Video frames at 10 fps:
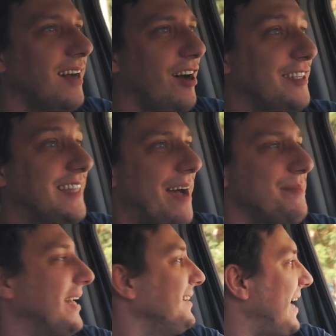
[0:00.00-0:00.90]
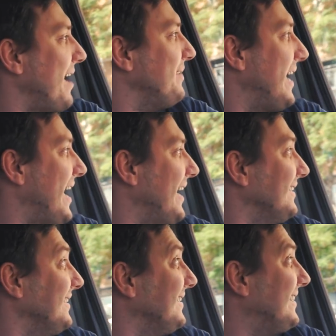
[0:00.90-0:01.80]
Oj, Damian,
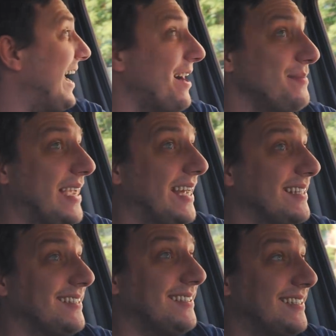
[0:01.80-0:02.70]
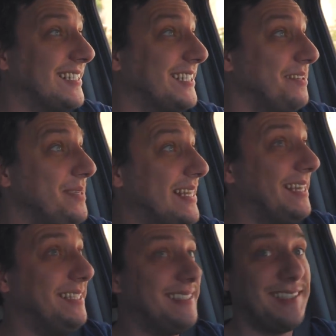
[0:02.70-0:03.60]
Damian, Damian, ty
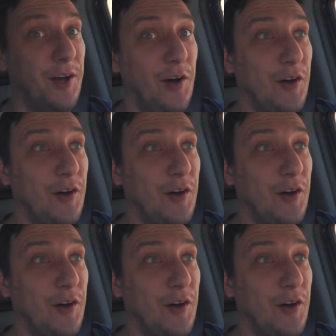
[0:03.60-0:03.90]
kryminalisto.